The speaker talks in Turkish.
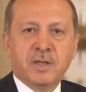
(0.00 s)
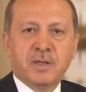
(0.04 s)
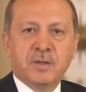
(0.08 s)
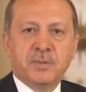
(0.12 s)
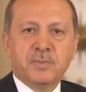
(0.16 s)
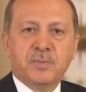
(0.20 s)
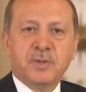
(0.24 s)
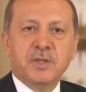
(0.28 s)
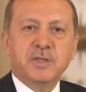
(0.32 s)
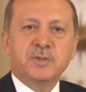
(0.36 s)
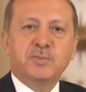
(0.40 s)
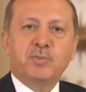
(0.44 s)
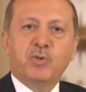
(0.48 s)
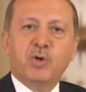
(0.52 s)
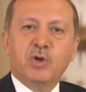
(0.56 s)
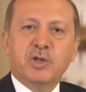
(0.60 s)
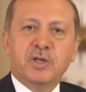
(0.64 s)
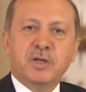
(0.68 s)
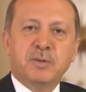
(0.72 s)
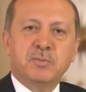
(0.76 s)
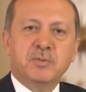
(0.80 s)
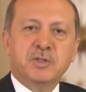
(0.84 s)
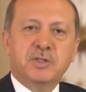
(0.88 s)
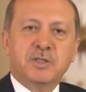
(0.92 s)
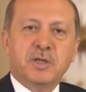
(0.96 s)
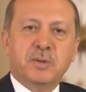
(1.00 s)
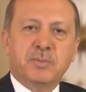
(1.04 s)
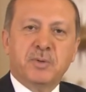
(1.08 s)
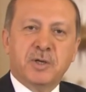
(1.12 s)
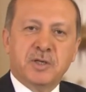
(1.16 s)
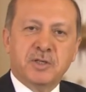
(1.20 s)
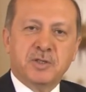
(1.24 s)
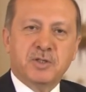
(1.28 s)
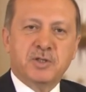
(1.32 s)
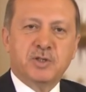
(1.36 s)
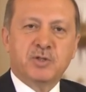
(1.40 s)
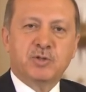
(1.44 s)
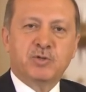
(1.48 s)
Biz bölgemizde
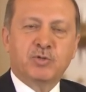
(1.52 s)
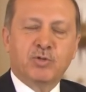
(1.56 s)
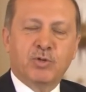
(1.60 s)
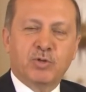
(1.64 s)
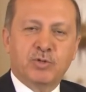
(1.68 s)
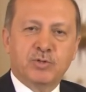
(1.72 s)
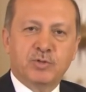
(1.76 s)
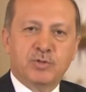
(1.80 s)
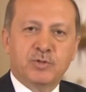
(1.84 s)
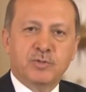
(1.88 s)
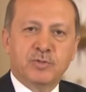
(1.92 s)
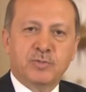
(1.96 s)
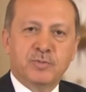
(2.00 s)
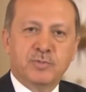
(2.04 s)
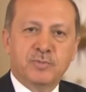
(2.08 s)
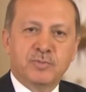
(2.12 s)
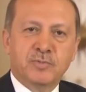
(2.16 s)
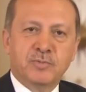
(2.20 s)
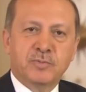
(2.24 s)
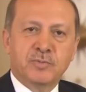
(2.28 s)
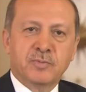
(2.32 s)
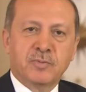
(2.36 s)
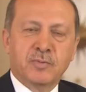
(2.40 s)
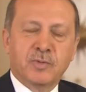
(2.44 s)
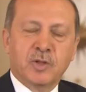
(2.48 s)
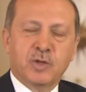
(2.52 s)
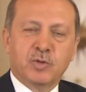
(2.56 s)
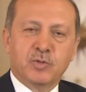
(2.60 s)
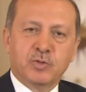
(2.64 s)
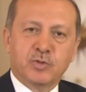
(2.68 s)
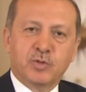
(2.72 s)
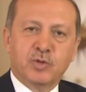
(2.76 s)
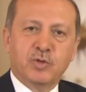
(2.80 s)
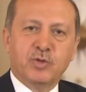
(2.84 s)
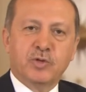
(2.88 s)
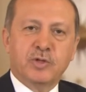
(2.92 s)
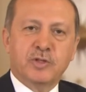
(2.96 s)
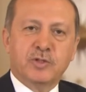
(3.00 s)
barış istiyoruz.
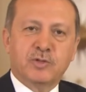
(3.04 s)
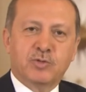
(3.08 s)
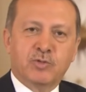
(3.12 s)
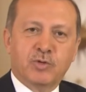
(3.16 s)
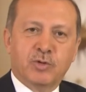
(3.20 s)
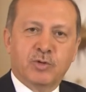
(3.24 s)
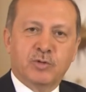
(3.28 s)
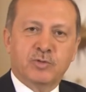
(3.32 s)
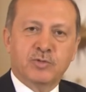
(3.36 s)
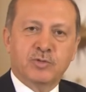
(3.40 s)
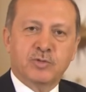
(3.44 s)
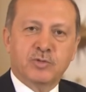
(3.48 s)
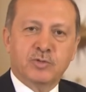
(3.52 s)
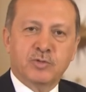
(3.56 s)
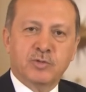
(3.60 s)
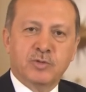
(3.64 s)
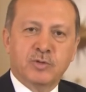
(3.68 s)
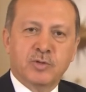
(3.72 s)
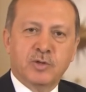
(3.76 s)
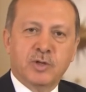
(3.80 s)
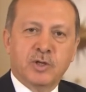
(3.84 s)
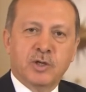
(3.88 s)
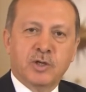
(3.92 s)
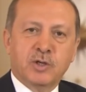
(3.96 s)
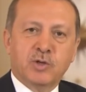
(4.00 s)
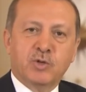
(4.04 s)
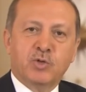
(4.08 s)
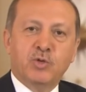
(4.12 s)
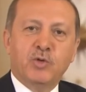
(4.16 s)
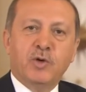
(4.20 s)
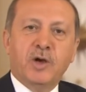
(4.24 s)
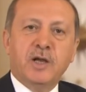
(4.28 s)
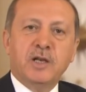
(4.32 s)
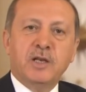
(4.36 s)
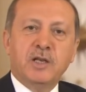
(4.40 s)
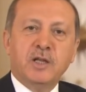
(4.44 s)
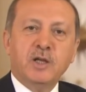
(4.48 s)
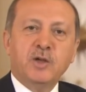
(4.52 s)
Huzur istiyoruz.
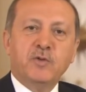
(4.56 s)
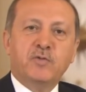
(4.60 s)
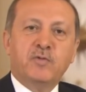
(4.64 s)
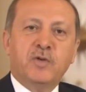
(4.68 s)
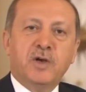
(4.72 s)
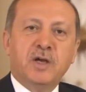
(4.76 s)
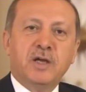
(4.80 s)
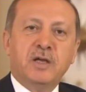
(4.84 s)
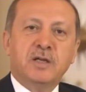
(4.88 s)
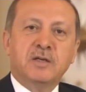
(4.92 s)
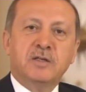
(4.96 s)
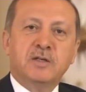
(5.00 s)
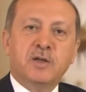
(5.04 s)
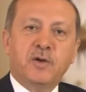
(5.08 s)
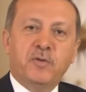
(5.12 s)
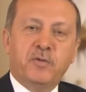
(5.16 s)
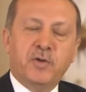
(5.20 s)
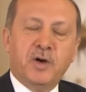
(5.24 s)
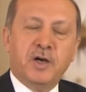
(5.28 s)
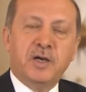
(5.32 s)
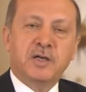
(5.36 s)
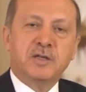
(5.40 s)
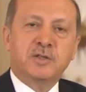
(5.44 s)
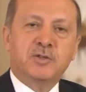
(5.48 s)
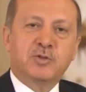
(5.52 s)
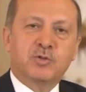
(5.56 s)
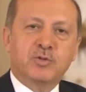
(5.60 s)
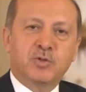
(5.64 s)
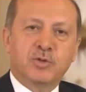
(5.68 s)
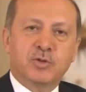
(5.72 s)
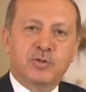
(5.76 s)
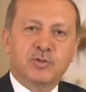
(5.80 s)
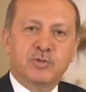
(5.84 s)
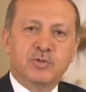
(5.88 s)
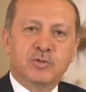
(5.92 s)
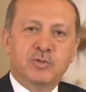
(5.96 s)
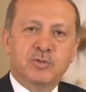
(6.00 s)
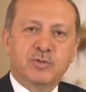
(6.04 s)
Güvenlik ve refah
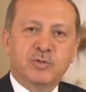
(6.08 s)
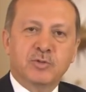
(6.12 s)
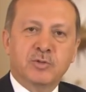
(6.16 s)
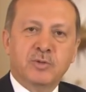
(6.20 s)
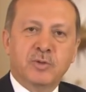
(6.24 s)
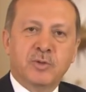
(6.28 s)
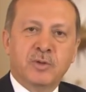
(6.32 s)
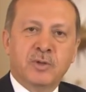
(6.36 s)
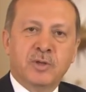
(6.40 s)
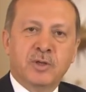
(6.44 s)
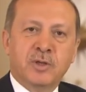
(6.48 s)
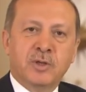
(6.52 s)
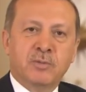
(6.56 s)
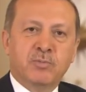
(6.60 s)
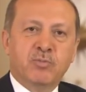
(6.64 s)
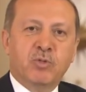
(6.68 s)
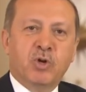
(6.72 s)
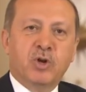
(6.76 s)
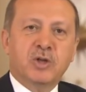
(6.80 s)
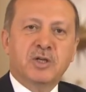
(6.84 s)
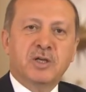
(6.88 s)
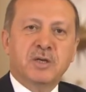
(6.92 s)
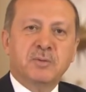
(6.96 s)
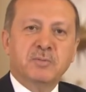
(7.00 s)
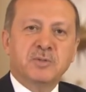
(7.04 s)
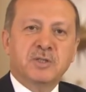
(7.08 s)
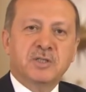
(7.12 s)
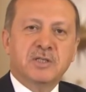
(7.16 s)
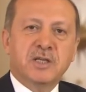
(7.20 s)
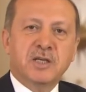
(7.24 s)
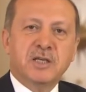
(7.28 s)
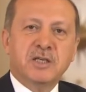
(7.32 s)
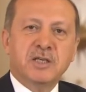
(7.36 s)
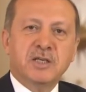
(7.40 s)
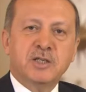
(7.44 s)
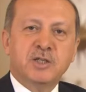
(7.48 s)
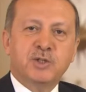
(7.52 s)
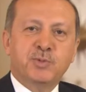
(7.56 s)
istiyoruz.
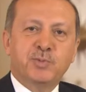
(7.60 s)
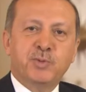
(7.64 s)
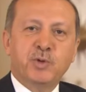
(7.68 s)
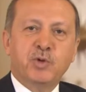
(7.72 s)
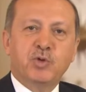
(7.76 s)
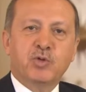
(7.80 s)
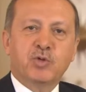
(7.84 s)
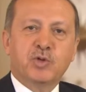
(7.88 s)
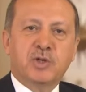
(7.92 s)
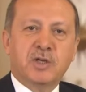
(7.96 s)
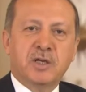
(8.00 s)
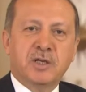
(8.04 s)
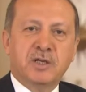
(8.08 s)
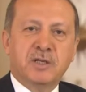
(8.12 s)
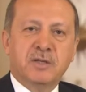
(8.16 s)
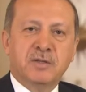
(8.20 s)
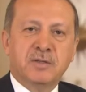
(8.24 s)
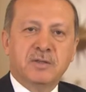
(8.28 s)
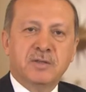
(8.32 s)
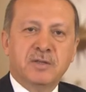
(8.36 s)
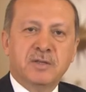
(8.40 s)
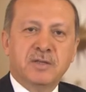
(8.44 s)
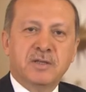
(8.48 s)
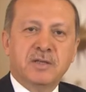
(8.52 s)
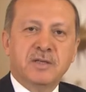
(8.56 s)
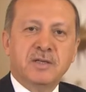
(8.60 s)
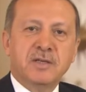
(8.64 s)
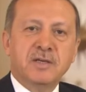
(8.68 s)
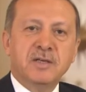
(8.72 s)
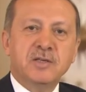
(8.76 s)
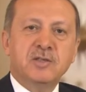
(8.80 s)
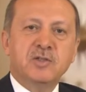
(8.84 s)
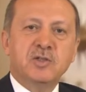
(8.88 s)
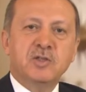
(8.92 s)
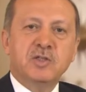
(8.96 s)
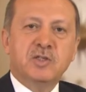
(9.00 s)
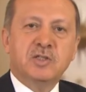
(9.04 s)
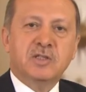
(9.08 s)
Bölgemizdeki hiçbir ülkenin
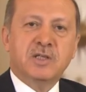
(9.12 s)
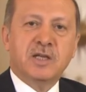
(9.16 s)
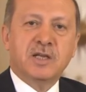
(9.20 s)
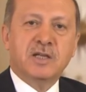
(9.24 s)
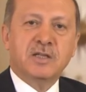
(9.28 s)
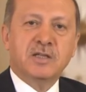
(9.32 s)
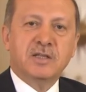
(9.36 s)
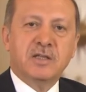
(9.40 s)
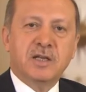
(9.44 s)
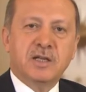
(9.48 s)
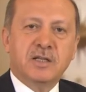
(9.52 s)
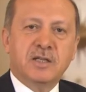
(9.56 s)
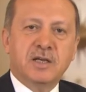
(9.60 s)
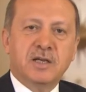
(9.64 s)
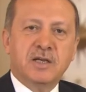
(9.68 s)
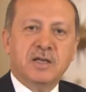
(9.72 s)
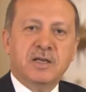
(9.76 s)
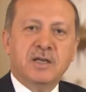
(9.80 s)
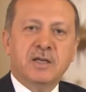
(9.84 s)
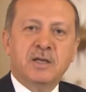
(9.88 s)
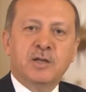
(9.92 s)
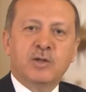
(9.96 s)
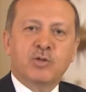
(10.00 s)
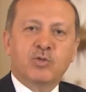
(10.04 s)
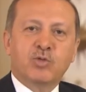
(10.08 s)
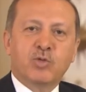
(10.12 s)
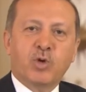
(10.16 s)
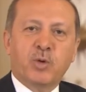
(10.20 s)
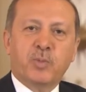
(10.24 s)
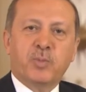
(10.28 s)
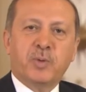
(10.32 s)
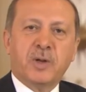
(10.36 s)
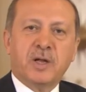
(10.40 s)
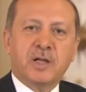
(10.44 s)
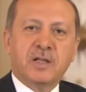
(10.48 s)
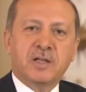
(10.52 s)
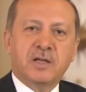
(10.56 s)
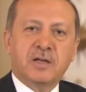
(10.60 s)
iç işlerinde de
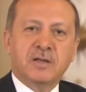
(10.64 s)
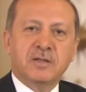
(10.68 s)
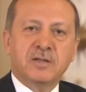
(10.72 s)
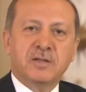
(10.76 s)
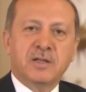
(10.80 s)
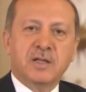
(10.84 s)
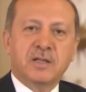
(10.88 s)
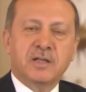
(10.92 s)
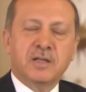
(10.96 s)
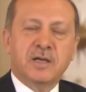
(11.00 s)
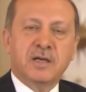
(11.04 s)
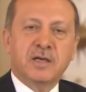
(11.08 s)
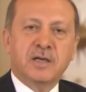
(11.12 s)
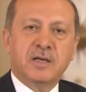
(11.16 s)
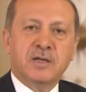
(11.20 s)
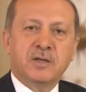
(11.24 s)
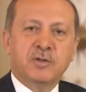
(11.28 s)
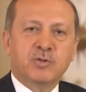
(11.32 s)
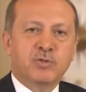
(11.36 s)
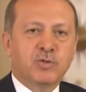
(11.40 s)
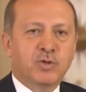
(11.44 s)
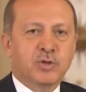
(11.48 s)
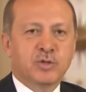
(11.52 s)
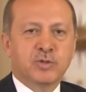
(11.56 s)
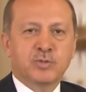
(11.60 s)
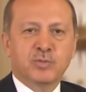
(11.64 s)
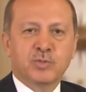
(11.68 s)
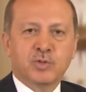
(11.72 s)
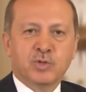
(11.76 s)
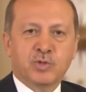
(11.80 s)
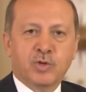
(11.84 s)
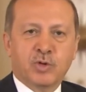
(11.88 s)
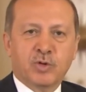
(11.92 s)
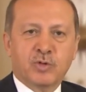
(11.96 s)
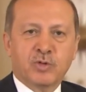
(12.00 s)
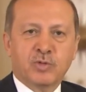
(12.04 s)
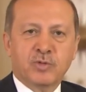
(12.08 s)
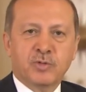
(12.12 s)
topraklarında da gözümüz
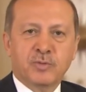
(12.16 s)
yok.